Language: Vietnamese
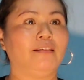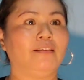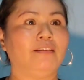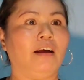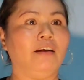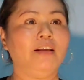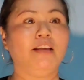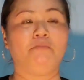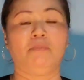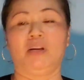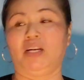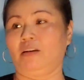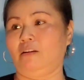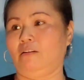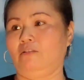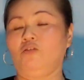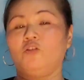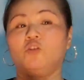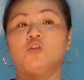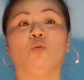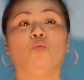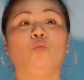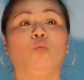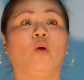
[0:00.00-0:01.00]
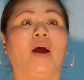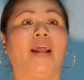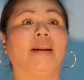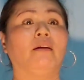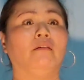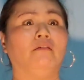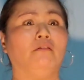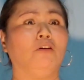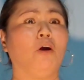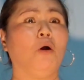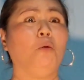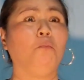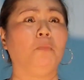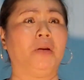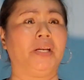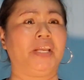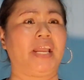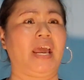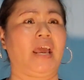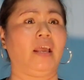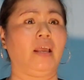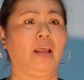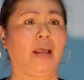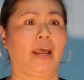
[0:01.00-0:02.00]
Tự vì mình xung quanh không có mình
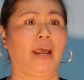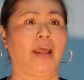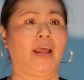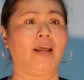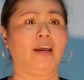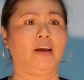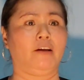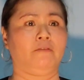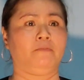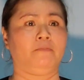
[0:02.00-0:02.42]
chị hả?